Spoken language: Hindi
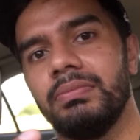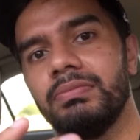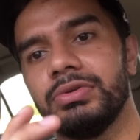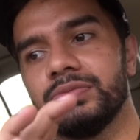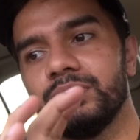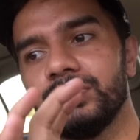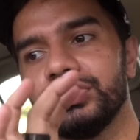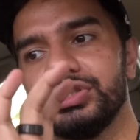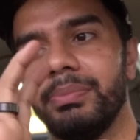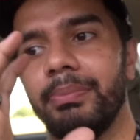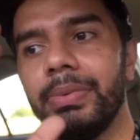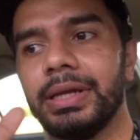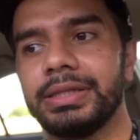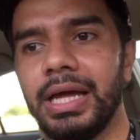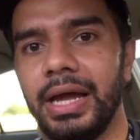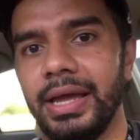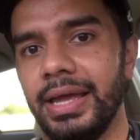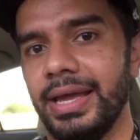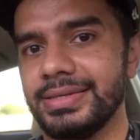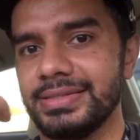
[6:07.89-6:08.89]
बस मुझे
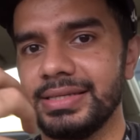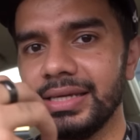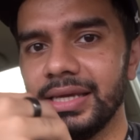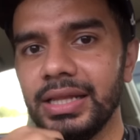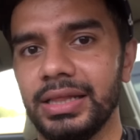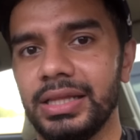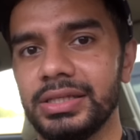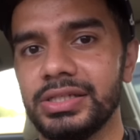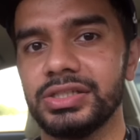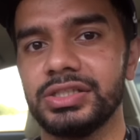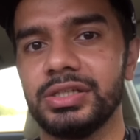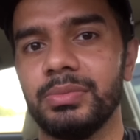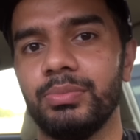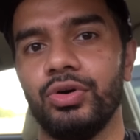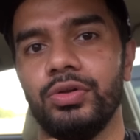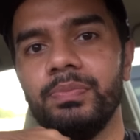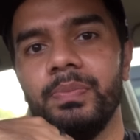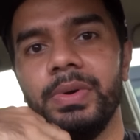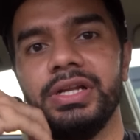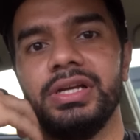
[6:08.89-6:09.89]
बताया ऐसे गया था जैसे
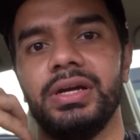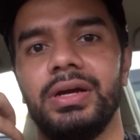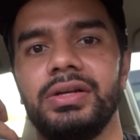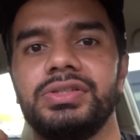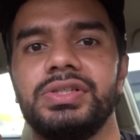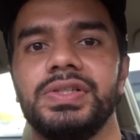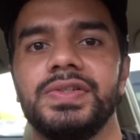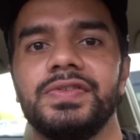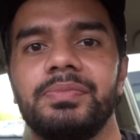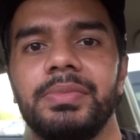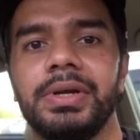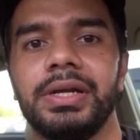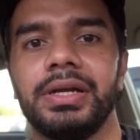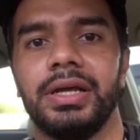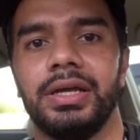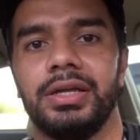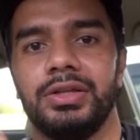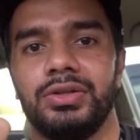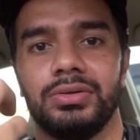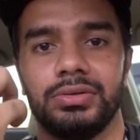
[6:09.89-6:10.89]
बहुत बड़ी
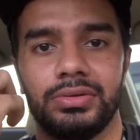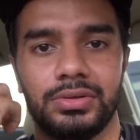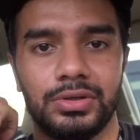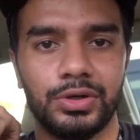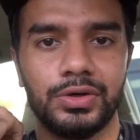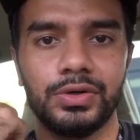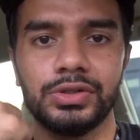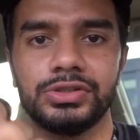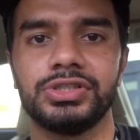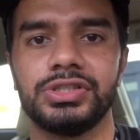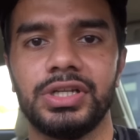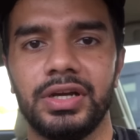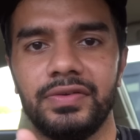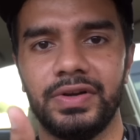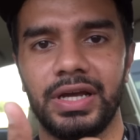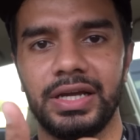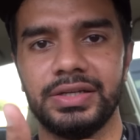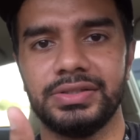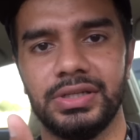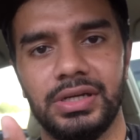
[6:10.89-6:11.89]
अचीवमेंट है तो गुड स्टफ
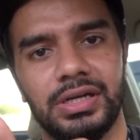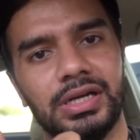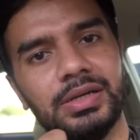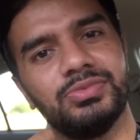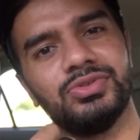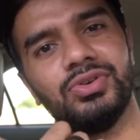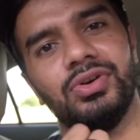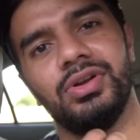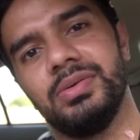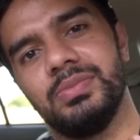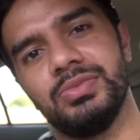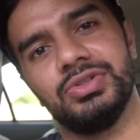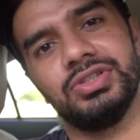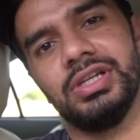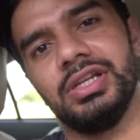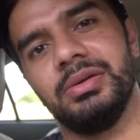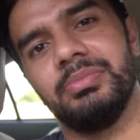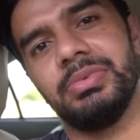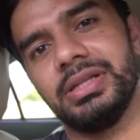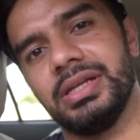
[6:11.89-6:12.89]
डाइसेक आई एम सॉरी
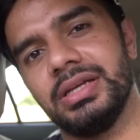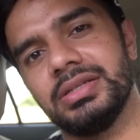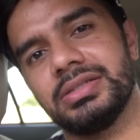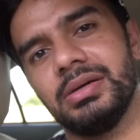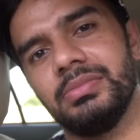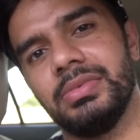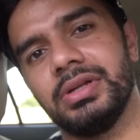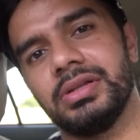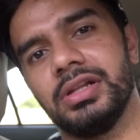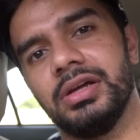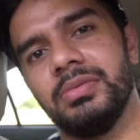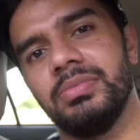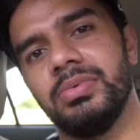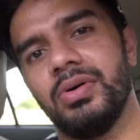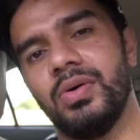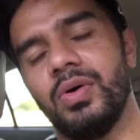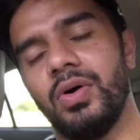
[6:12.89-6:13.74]
मुझे नहीं पता इसका मतलब